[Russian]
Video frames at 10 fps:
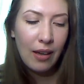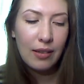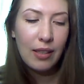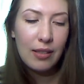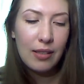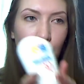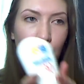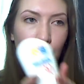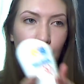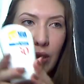Для лица
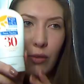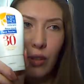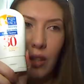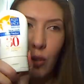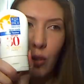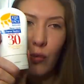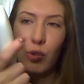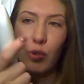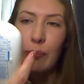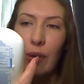купила вот такой вот
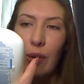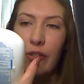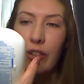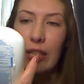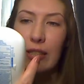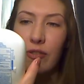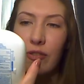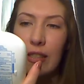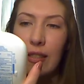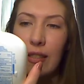Kiss My Face,
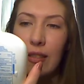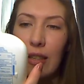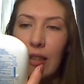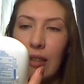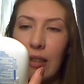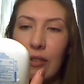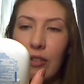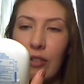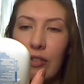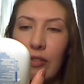Face and Neck,
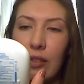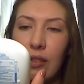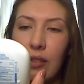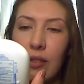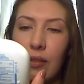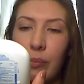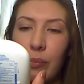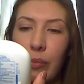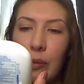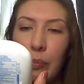Face Factor,
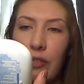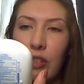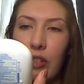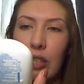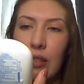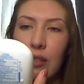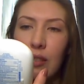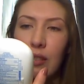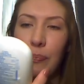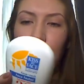SPF
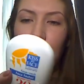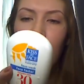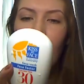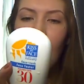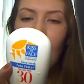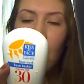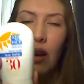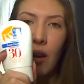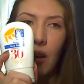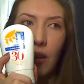30.
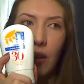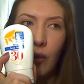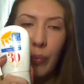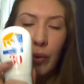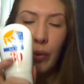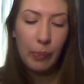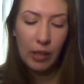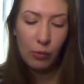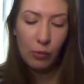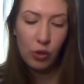А, купила,
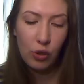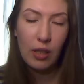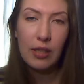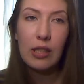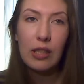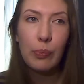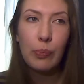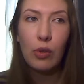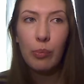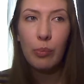потому что на сайте
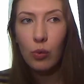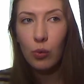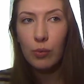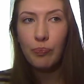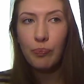Пола Бегун